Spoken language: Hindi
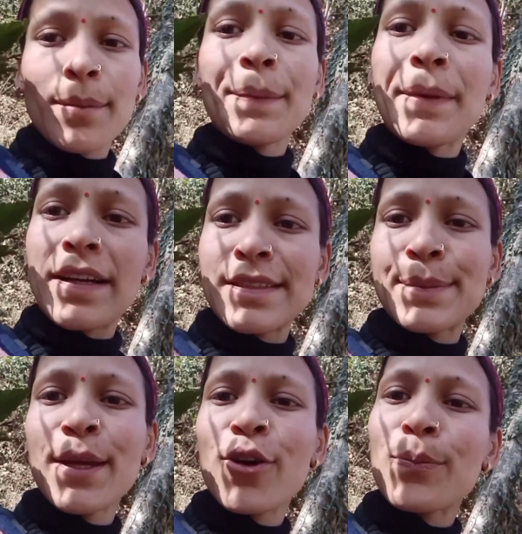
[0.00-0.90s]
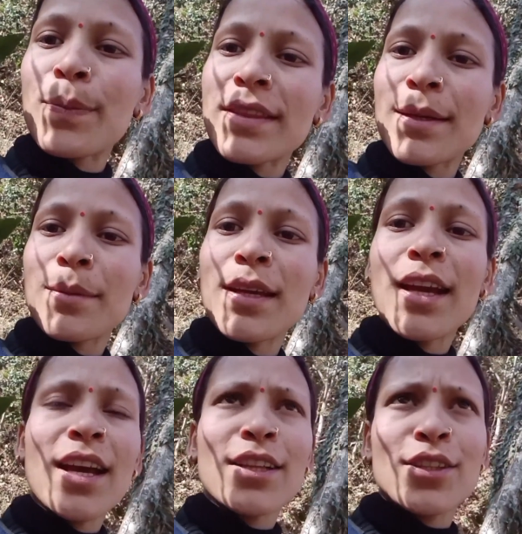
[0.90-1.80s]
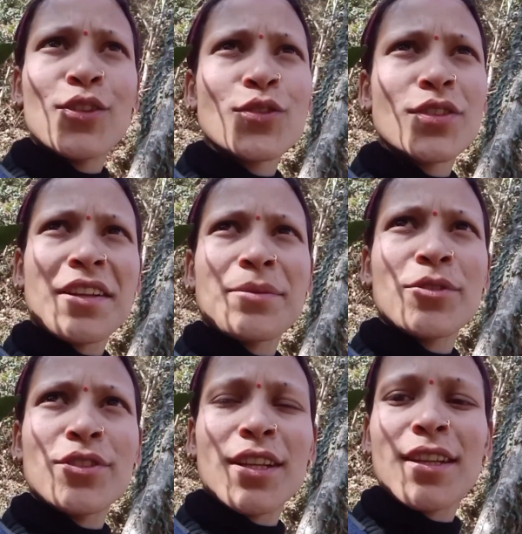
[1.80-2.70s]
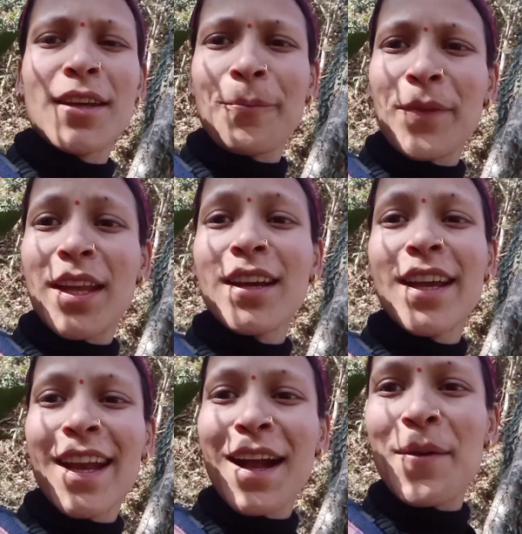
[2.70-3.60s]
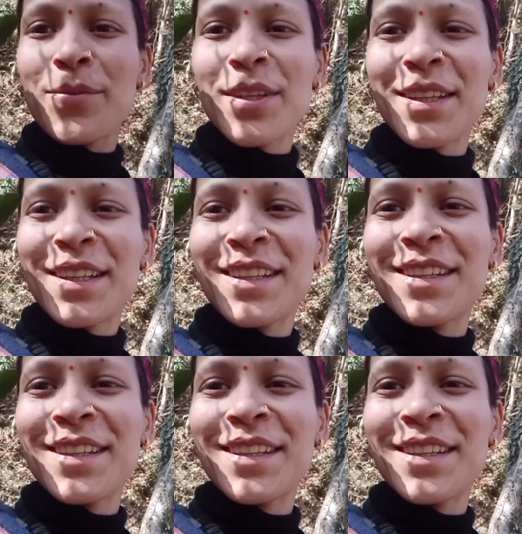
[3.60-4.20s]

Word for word: भी बांस भी और पत्ते भी तीनों तो साथ में हो जाते हैं है ना एक काम से तीन